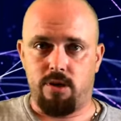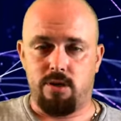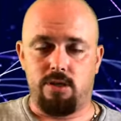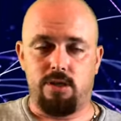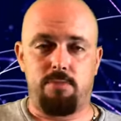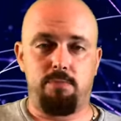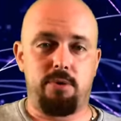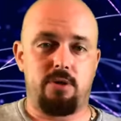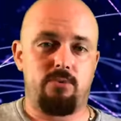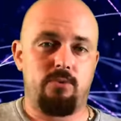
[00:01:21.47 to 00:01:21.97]

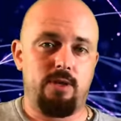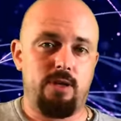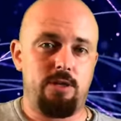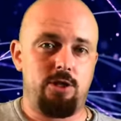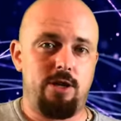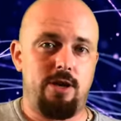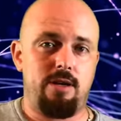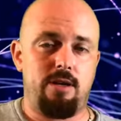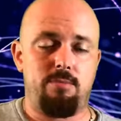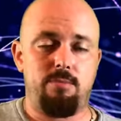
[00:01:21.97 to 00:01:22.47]
На
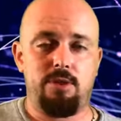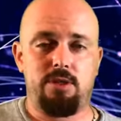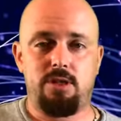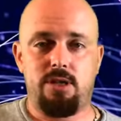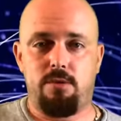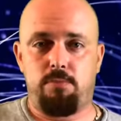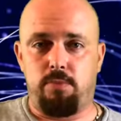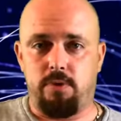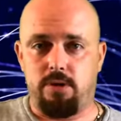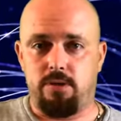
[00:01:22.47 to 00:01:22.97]
первоначальном
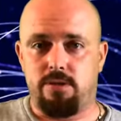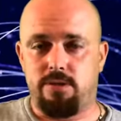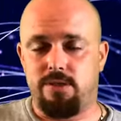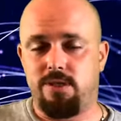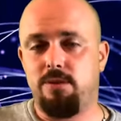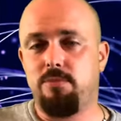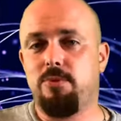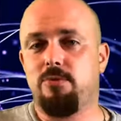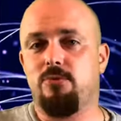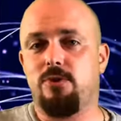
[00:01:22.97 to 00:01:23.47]
этапе с
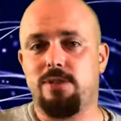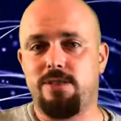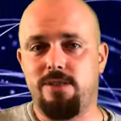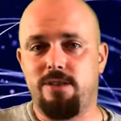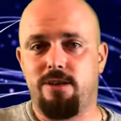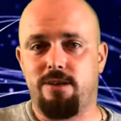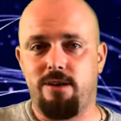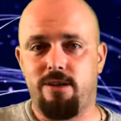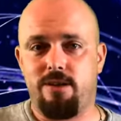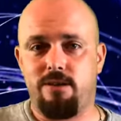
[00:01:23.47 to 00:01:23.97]
ними
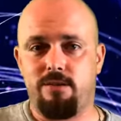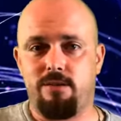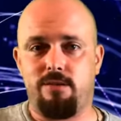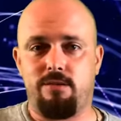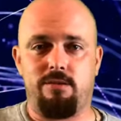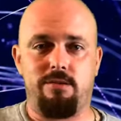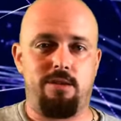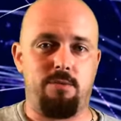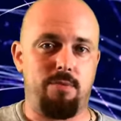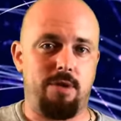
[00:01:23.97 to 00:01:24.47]
возникли
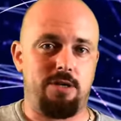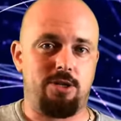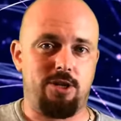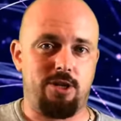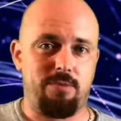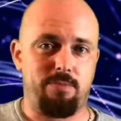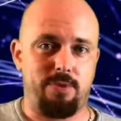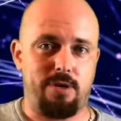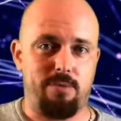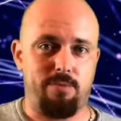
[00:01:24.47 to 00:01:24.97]

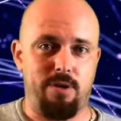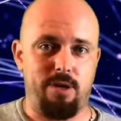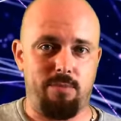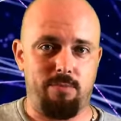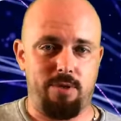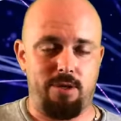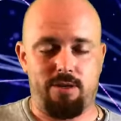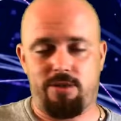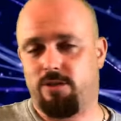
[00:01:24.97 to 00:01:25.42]
небольшие проблемы,